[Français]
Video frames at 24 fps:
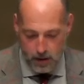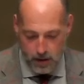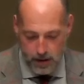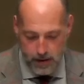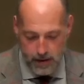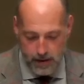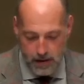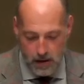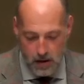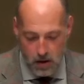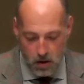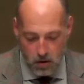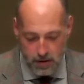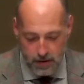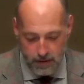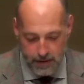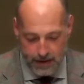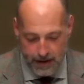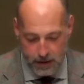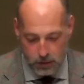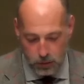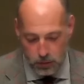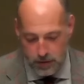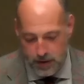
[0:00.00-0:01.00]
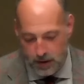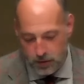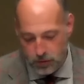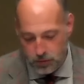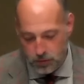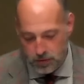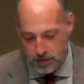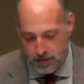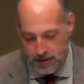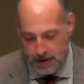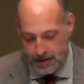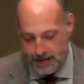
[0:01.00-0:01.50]
il lance avec son
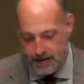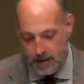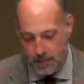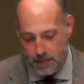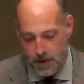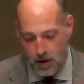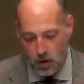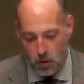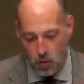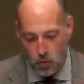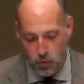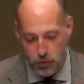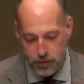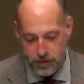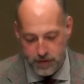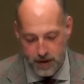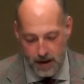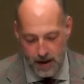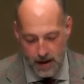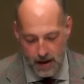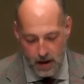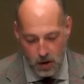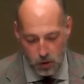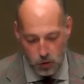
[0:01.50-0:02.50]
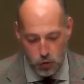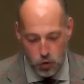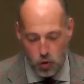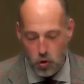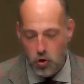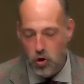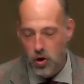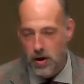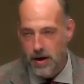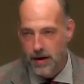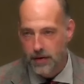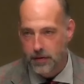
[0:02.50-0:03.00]
associé qui s'appelle Roussel deux
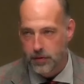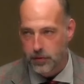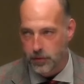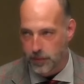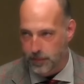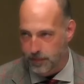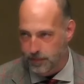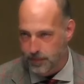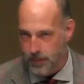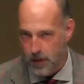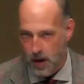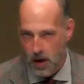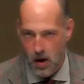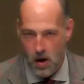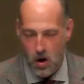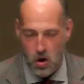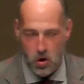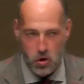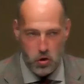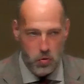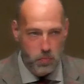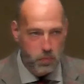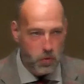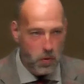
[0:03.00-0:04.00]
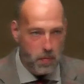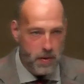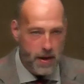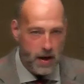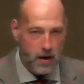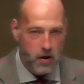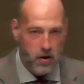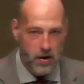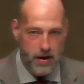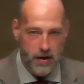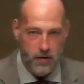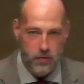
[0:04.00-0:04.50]
collections. Une
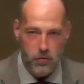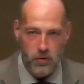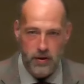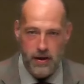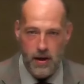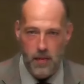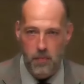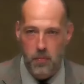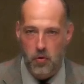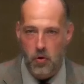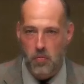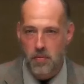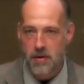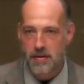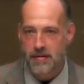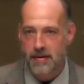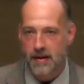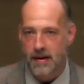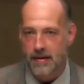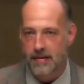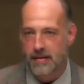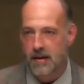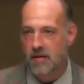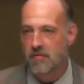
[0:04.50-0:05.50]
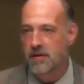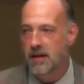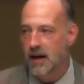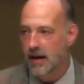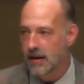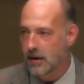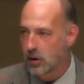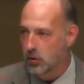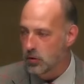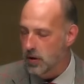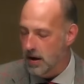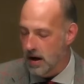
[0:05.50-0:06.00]
première collection qui est promise à un avenir
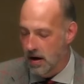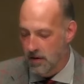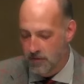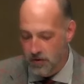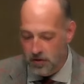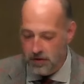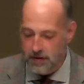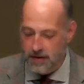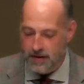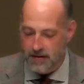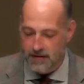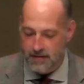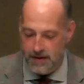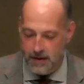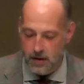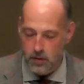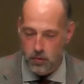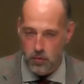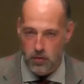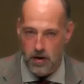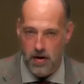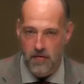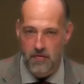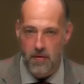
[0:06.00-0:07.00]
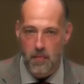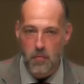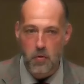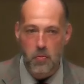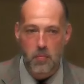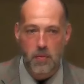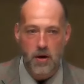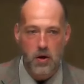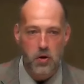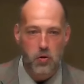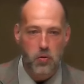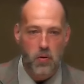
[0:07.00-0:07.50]
éditorial fantastique sont les fameux
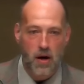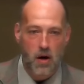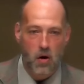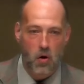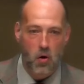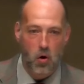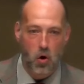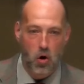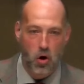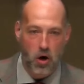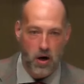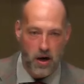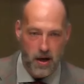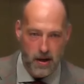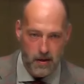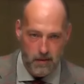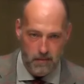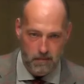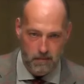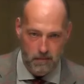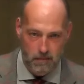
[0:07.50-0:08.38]
manuels Roret,